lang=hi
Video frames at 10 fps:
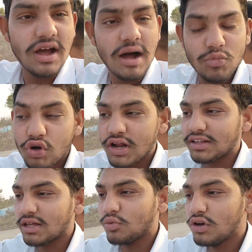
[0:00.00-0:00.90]
हम लोग
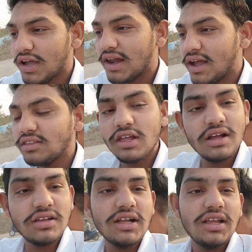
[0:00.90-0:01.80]
रास्ता भूल गए रहे तो
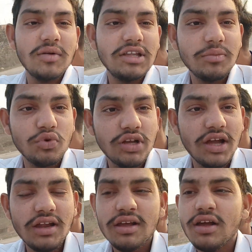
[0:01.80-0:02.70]
एक चाचा मन से पूछे
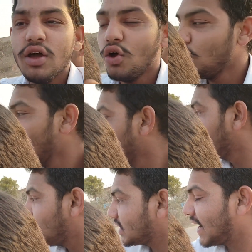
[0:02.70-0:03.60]
हैं
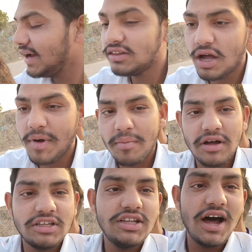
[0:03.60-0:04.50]
जो बताएं तब हम
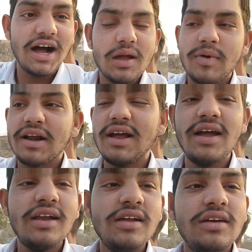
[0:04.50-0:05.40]
सीधा आगे बढ़ रहे
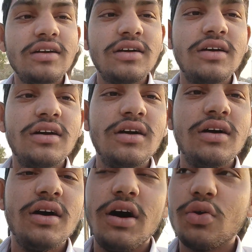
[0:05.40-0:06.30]
हैं
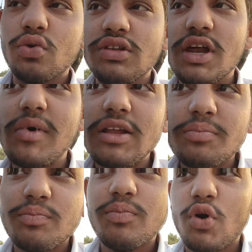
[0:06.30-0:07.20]
और कुछ देर बाद
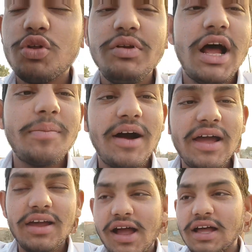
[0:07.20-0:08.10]
पहुँच भी जा
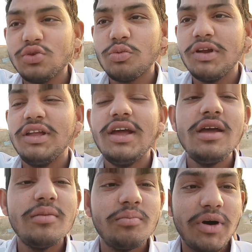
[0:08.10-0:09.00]
पाए कि ज़्यादा दूर भी नहीं है
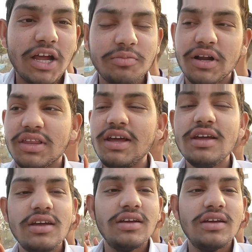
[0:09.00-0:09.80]
पास पड़ते